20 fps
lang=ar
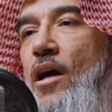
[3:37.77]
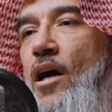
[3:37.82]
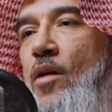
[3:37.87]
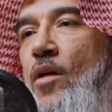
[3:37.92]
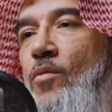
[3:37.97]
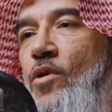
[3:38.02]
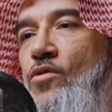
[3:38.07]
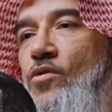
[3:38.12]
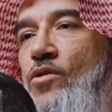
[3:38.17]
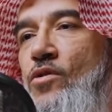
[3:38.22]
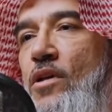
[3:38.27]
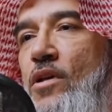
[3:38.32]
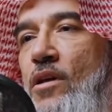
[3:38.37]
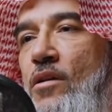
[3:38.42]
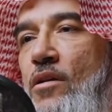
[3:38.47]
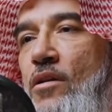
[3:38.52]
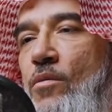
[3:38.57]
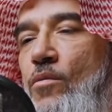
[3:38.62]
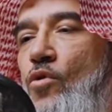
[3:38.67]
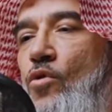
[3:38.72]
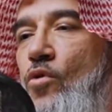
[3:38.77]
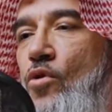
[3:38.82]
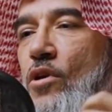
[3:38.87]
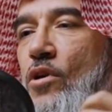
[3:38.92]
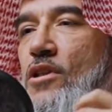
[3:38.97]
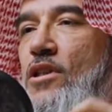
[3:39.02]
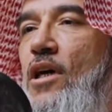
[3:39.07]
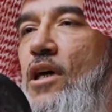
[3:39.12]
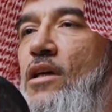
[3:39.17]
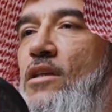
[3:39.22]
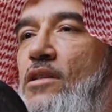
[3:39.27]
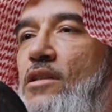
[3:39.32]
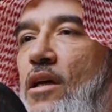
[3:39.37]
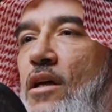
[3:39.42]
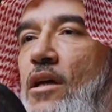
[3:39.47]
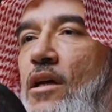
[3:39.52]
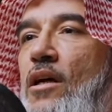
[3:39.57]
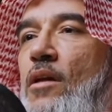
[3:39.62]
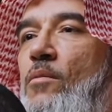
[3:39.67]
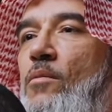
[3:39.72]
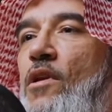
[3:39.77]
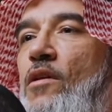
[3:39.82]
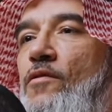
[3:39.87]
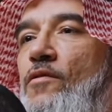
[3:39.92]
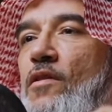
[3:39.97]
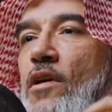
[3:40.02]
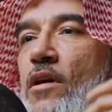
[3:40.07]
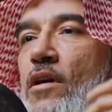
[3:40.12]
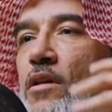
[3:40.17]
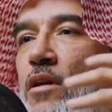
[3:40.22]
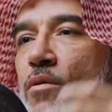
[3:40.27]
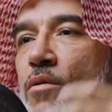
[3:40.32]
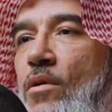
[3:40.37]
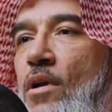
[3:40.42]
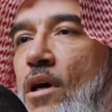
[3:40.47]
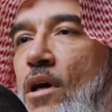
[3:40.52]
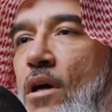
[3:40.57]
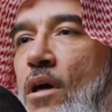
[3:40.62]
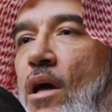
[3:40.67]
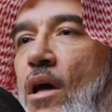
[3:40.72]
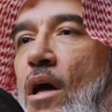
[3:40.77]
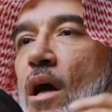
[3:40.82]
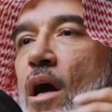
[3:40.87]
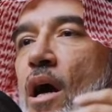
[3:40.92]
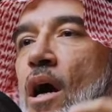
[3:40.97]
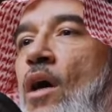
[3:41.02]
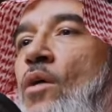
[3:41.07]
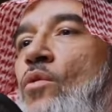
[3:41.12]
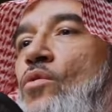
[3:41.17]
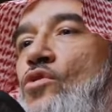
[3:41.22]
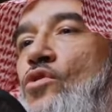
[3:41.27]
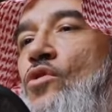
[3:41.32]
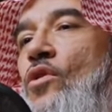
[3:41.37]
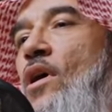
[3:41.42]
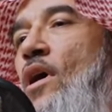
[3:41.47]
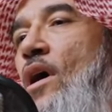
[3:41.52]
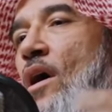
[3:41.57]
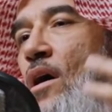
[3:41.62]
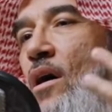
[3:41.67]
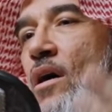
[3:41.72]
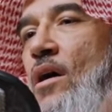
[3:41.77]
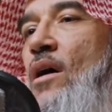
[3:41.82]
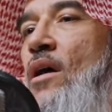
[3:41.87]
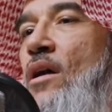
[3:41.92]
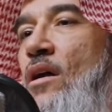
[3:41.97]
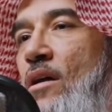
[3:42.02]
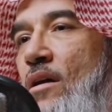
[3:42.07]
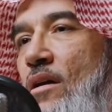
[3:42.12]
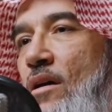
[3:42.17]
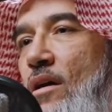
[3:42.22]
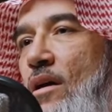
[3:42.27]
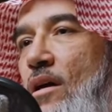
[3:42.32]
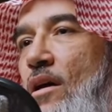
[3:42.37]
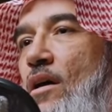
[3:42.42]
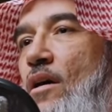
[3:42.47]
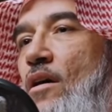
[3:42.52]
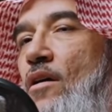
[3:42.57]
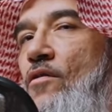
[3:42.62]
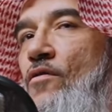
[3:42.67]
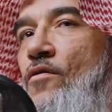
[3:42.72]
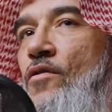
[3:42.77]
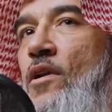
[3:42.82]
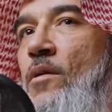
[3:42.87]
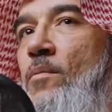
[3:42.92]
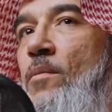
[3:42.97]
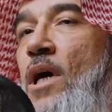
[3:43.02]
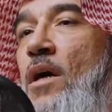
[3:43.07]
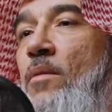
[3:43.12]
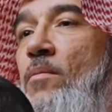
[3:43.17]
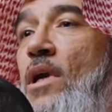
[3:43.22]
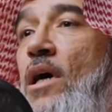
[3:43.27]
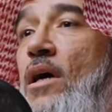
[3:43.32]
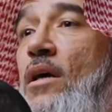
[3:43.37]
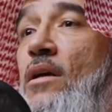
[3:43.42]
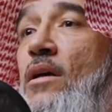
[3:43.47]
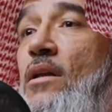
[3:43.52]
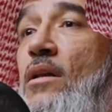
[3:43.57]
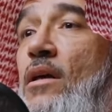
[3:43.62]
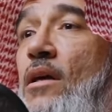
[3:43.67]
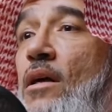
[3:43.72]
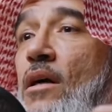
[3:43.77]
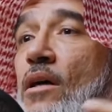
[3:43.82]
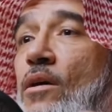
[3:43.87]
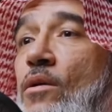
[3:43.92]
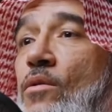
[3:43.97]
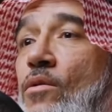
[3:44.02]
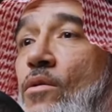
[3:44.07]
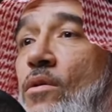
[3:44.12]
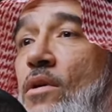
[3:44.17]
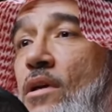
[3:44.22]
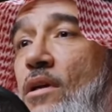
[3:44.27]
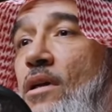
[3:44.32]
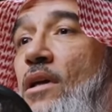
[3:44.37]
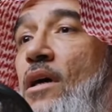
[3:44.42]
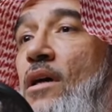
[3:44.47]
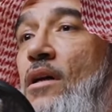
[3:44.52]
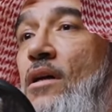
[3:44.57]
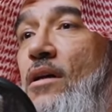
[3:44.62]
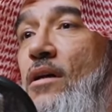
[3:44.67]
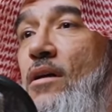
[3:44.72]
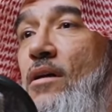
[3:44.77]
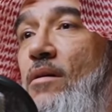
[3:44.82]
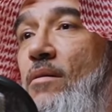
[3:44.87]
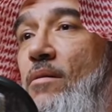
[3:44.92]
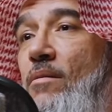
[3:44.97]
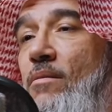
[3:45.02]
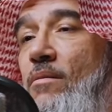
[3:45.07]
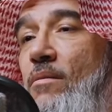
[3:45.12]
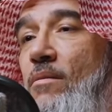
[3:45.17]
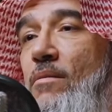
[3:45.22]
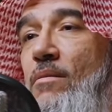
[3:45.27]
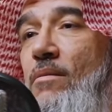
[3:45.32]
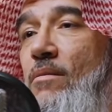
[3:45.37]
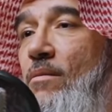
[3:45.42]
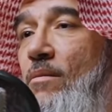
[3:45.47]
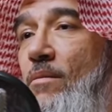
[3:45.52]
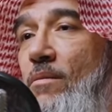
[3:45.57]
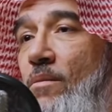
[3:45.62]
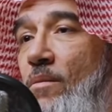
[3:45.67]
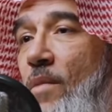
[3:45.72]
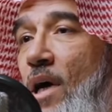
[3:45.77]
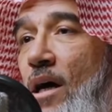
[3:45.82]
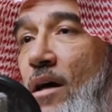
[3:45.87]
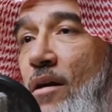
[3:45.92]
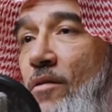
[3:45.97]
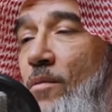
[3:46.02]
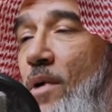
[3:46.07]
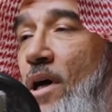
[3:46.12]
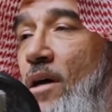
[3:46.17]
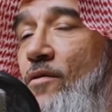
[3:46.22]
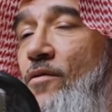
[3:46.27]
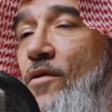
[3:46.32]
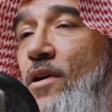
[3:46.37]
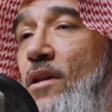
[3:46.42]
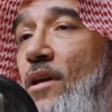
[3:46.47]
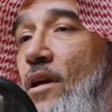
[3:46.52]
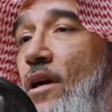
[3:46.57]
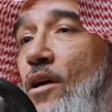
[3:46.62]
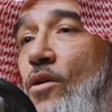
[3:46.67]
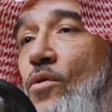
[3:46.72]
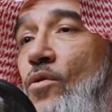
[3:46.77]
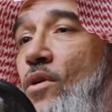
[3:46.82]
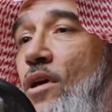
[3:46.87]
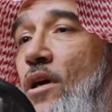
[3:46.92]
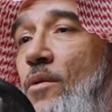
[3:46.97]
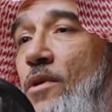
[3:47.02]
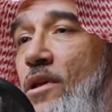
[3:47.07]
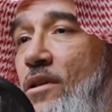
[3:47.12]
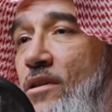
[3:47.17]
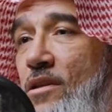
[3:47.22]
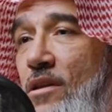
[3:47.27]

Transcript: الموجوده عندهم وكل شهر شهرين بنفتح دوله او شركاء اخرين صحيح فالبايب لاين عندنا حيكون يعني كبير بعد, بعد فتره حيكون كبير